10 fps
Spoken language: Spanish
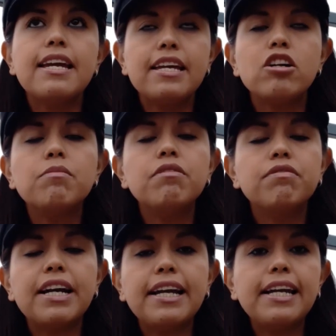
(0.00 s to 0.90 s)
y cómo
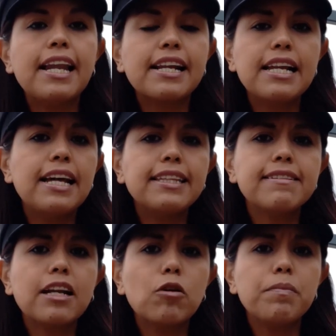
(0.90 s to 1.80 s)
fue. Y la realidad
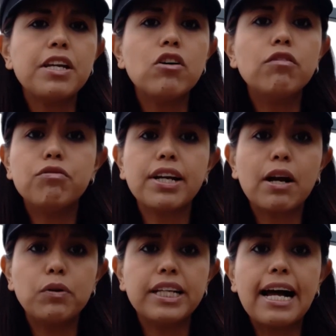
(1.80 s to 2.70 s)
es que lo mío fue
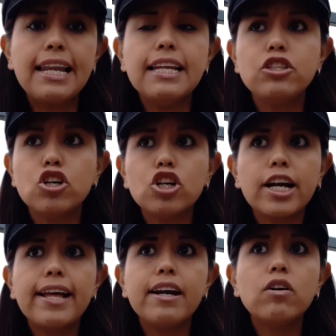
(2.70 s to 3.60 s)
causal. Yo
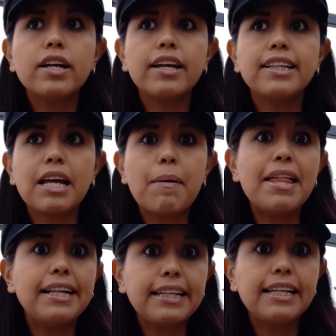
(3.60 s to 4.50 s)
creo que estaba
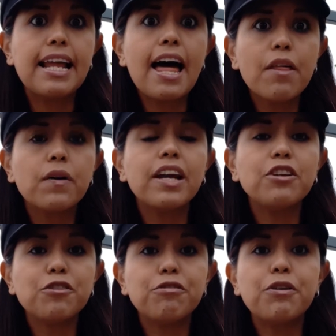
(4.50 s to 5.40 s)
destinado que
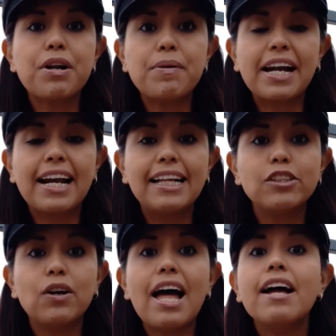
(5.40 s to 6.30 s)
yo fuera una viajera
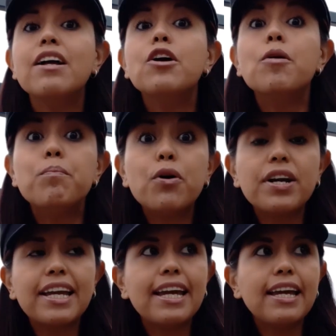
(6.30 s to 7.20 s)
sola.
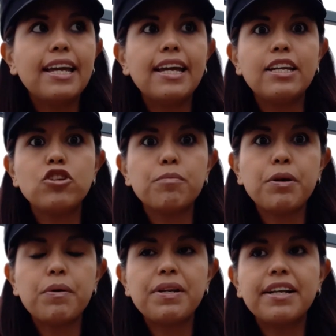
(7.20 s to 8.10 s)
Porque eh, yo me
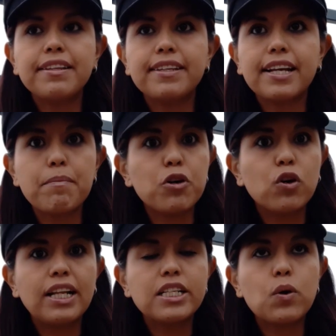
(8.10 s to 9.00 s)
iba a venir de intercambio
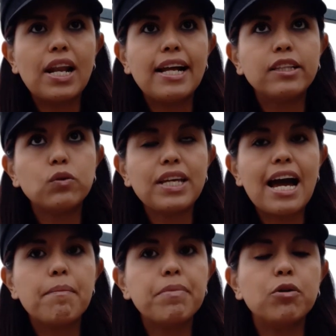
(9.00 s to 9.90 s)
con la escuela a
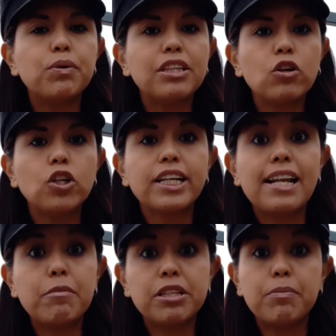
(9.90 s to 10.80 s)
estudiar, pero pues todos
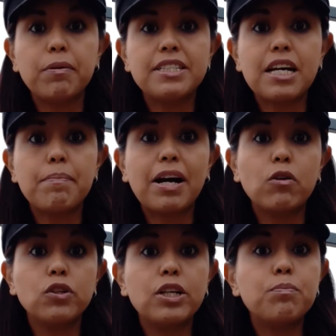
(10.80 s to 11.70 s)
queríamos aprovechar para
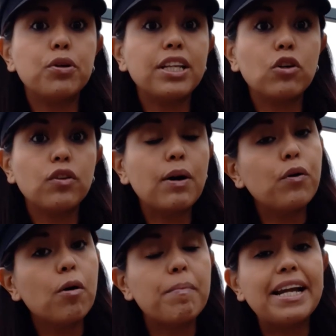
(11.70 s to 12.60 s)
conocer un poquito de
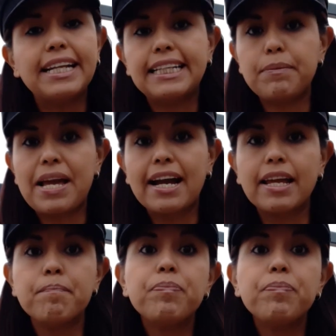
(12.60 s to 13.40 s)
Europa en ese viaje.